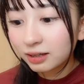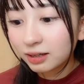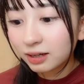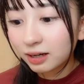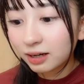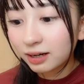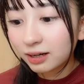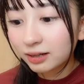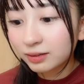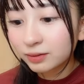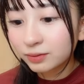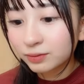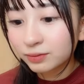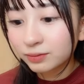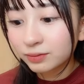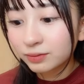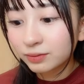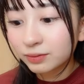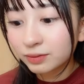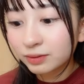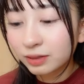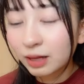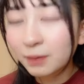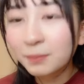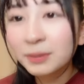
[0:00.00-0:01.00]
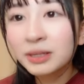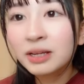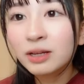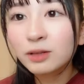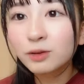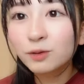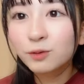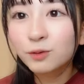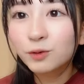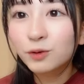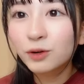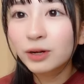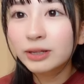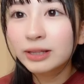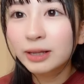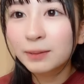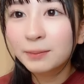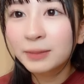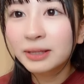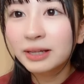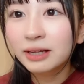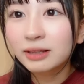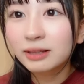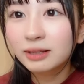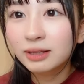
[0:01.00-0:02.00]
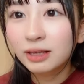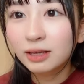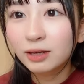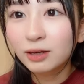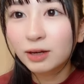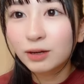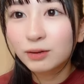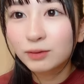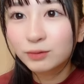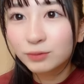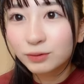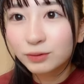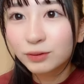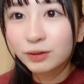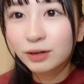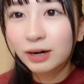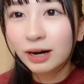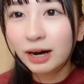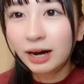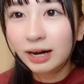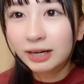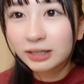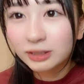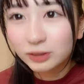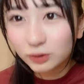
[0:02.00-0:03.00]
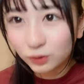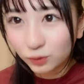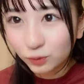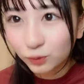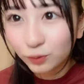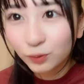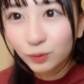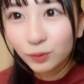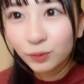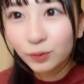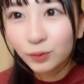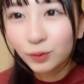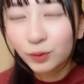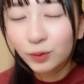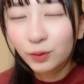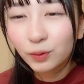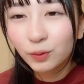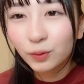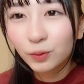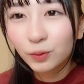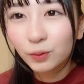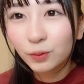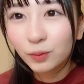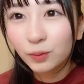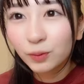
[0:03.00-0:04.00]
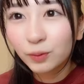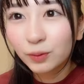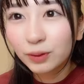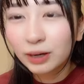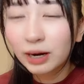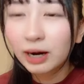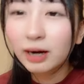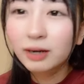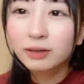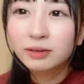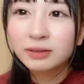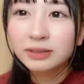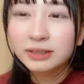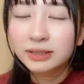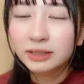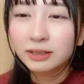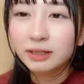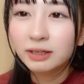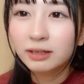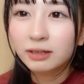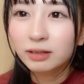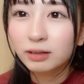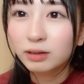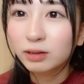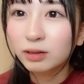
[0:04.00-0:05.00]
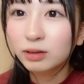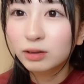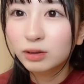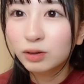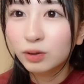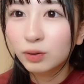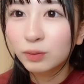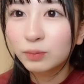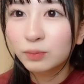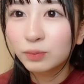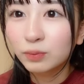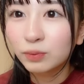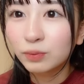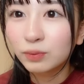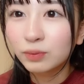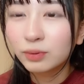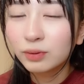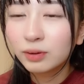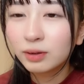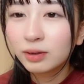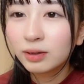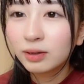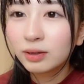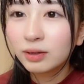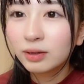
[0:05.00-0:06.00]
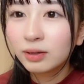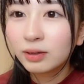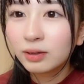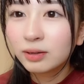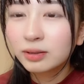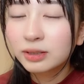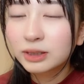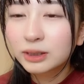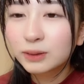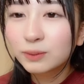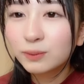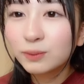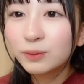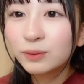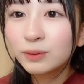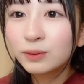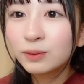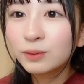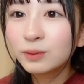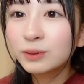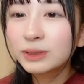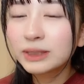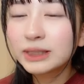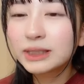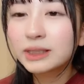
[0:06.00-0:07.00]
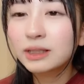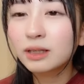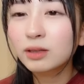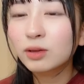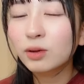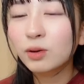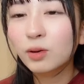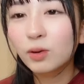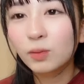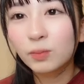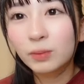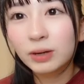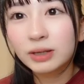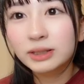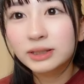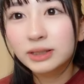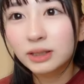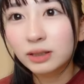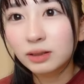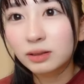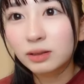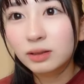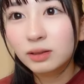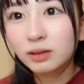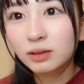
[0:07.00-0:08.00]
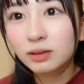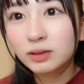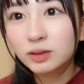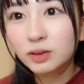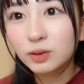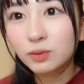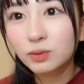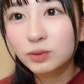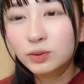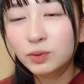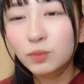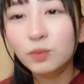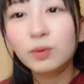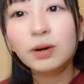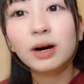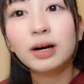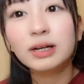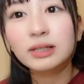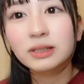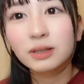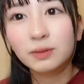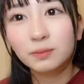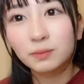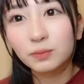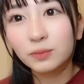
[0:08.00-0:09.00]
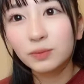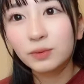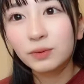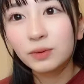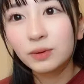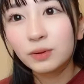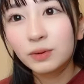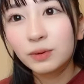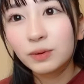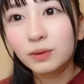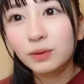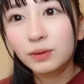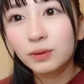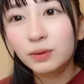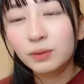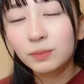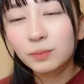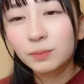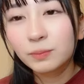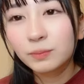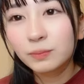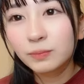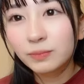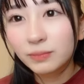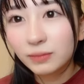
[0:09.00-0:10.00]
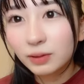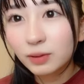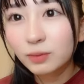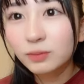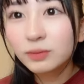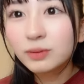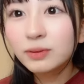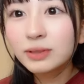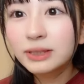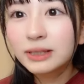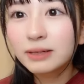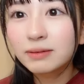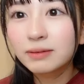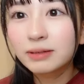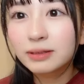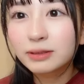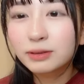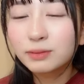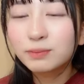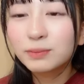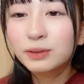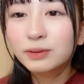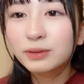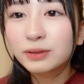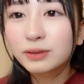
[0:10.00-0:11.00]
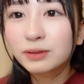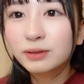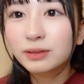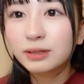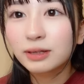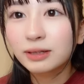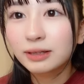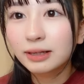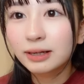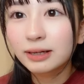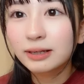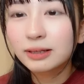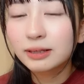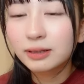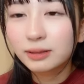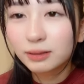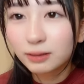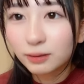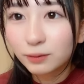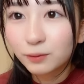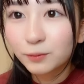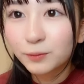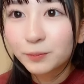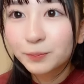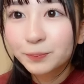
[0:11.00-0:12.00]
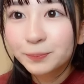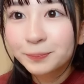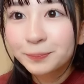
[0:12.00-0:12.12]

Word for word: あのダメなところはダメだって言える愛情があるんじゃないかなって思う自分のおじいちゃんとかおばあちゃんそれこそお母さんもお父さんは群馬の人ではないんだけど